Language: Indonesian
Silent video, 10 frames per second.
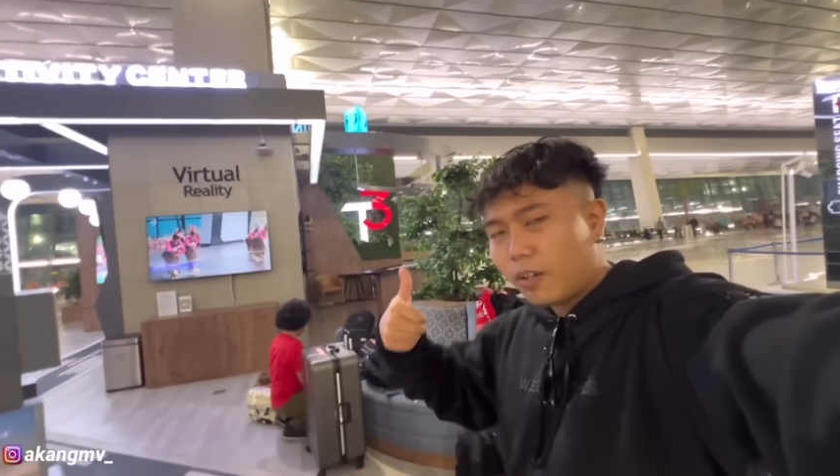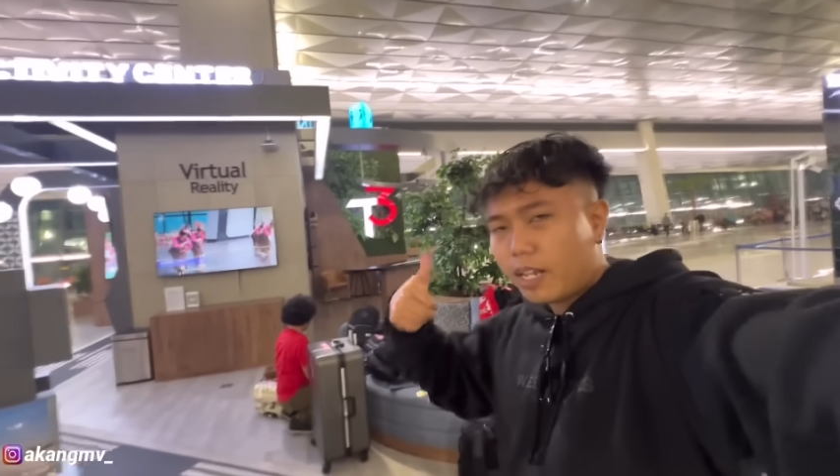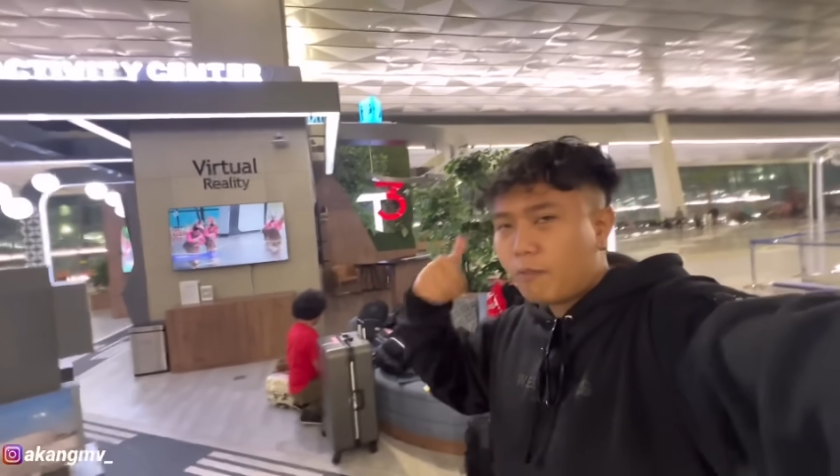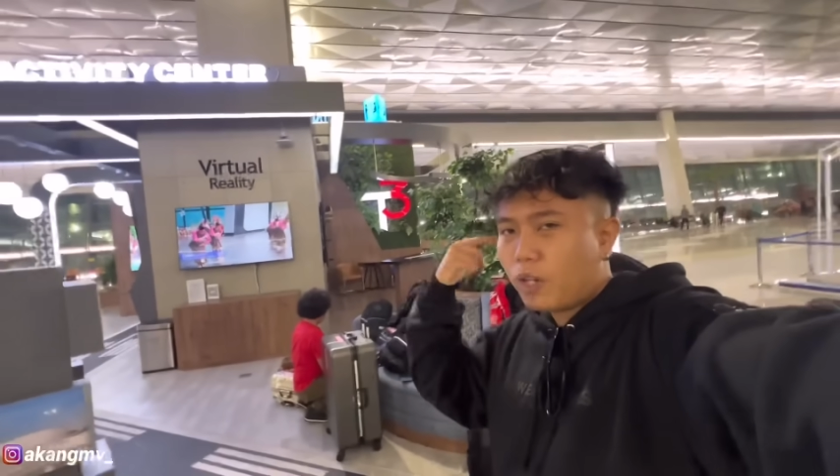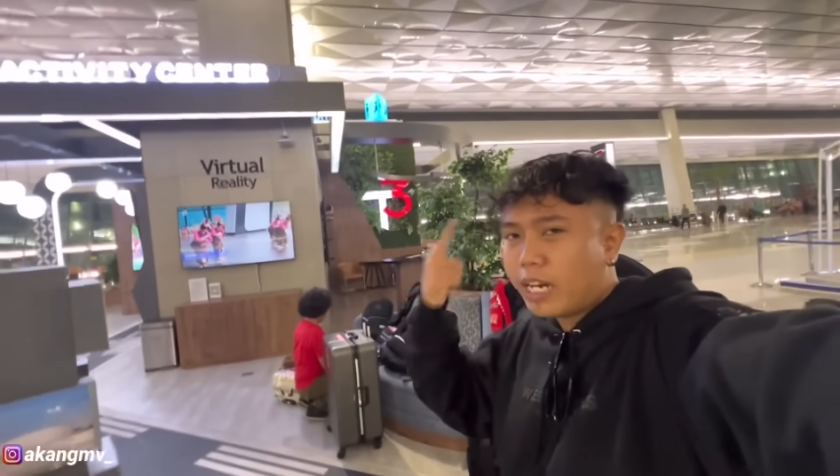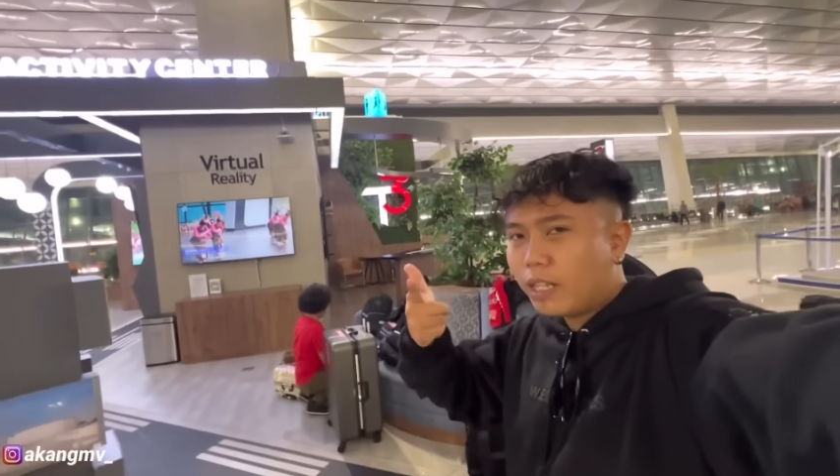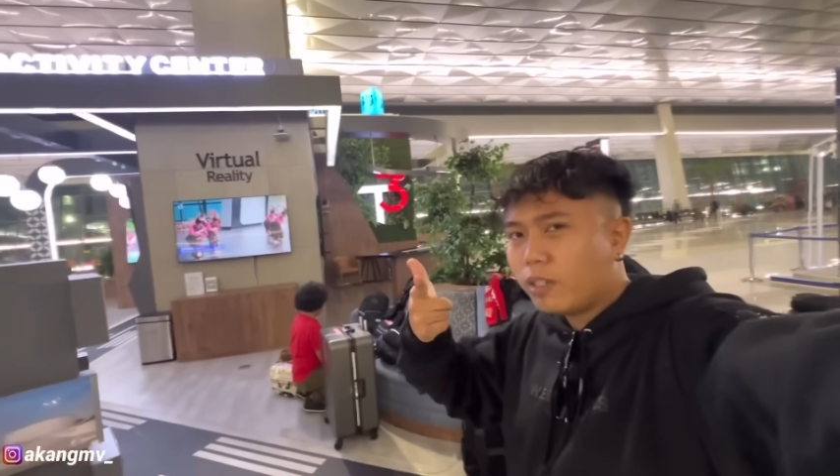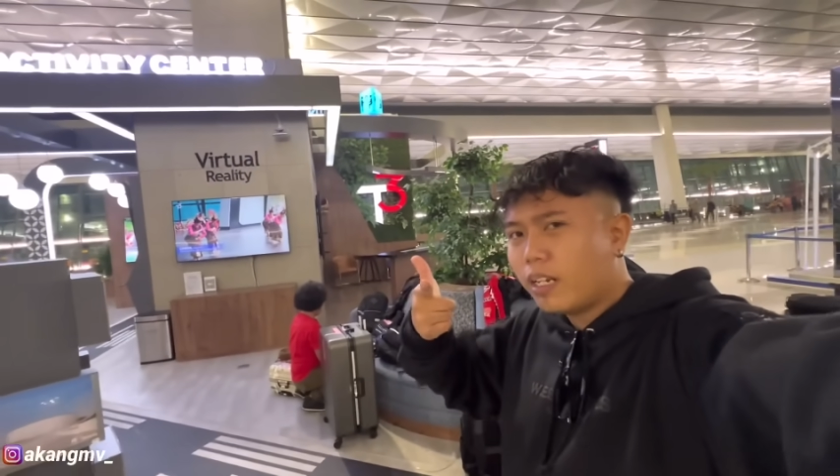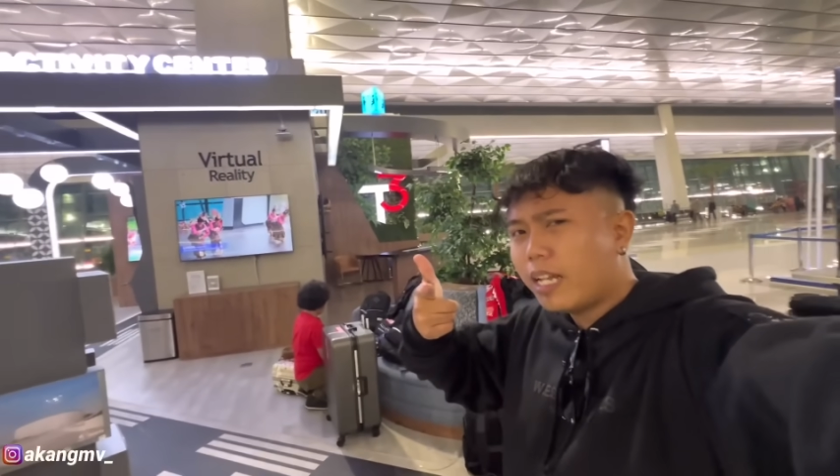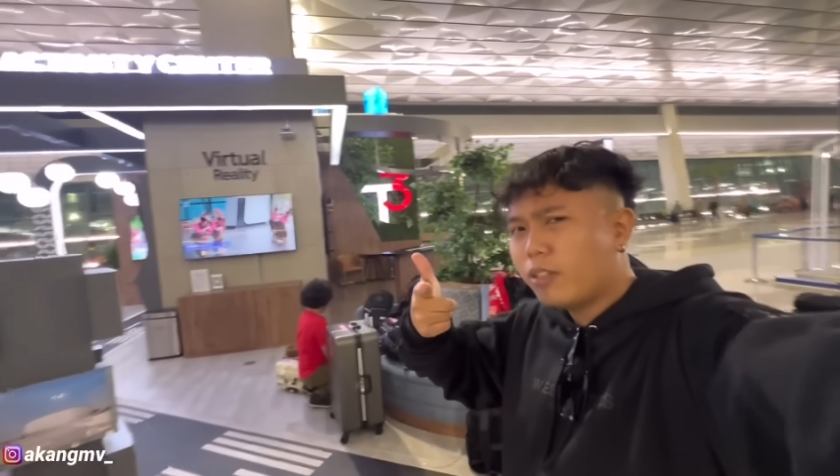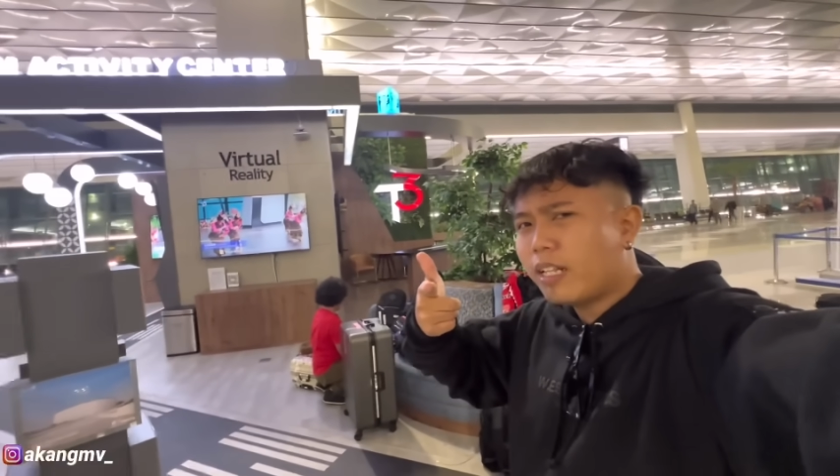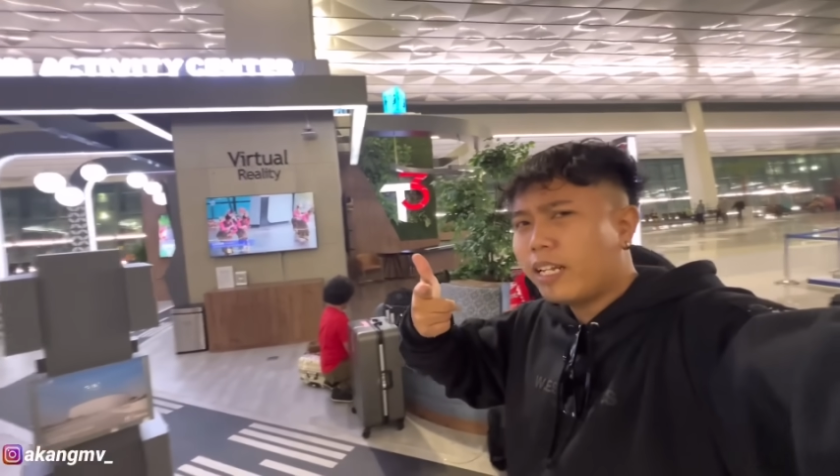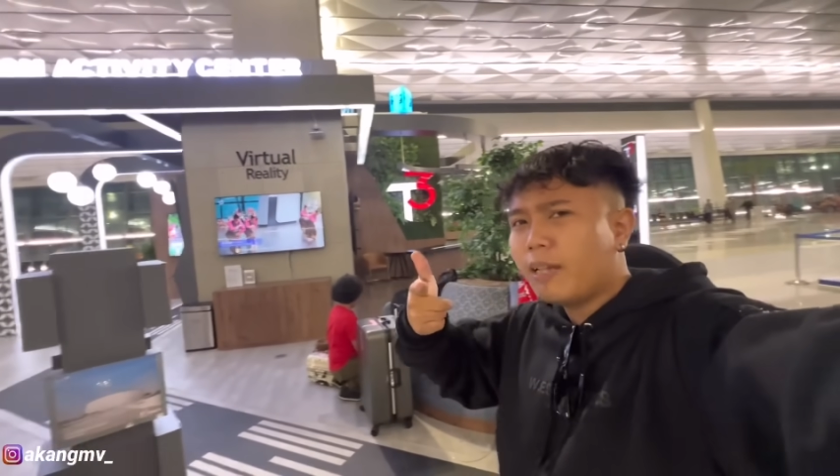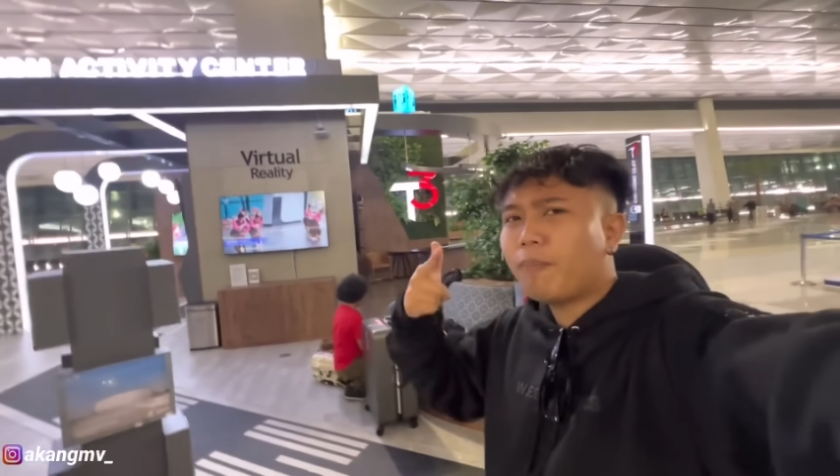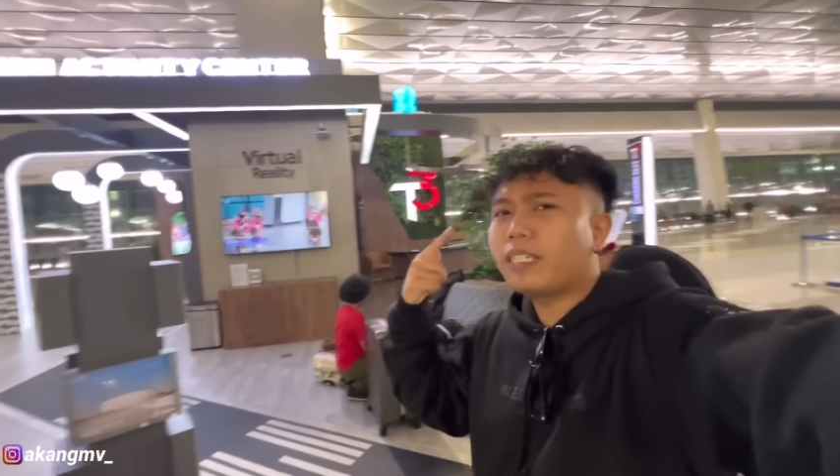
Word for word: oke mungkin nanti lanjut lagi